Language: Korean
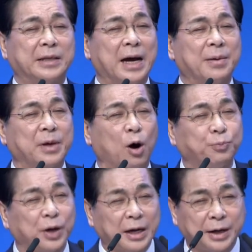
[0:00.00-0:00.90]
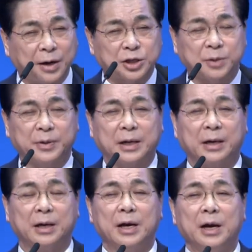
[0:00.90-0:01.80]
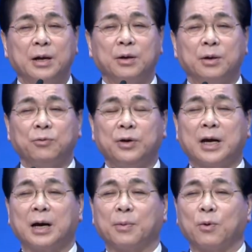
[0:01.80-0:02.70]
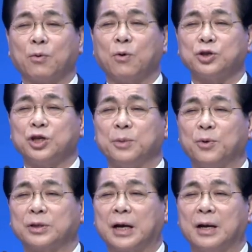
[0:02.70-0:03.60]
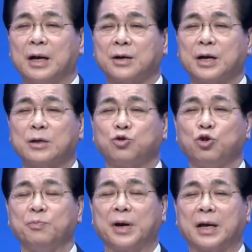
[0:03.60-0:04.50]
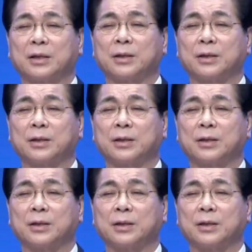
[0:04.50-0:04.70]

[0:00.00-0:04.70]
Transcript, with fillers: 하나님께 엎드려야 되는 것입니다. 우리가 고치 못할 그러한 중병에